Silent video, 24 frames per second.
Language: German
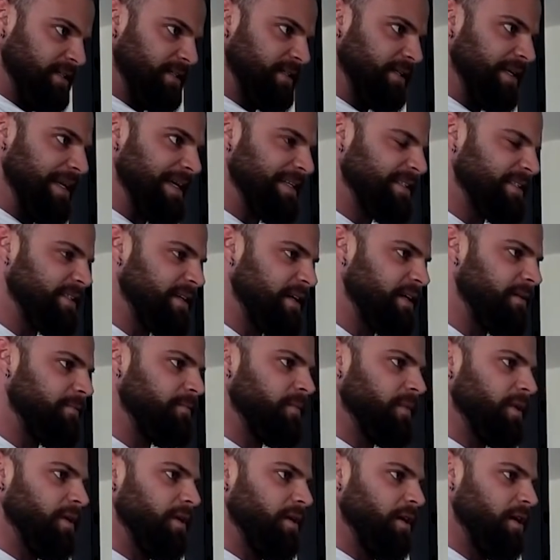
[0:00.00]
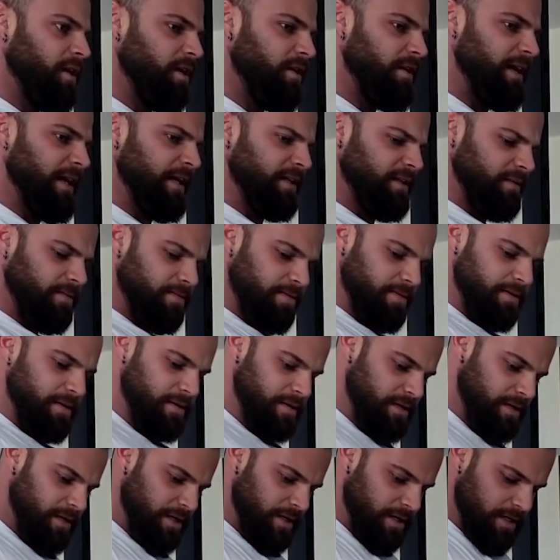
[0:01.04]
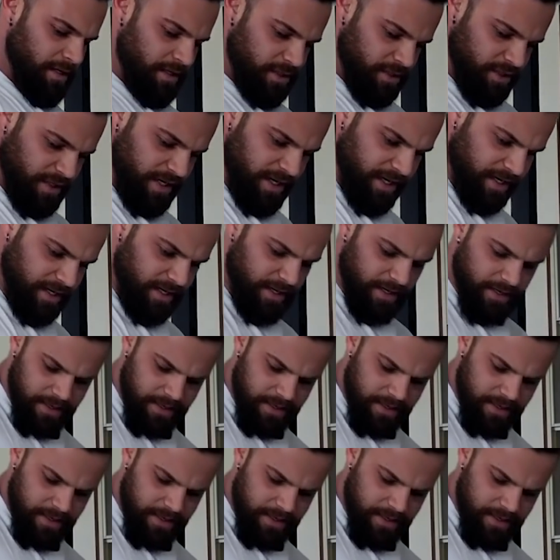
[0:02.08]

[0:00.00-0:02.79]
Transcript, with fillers: Das letzte. Auf. Ah. Stark.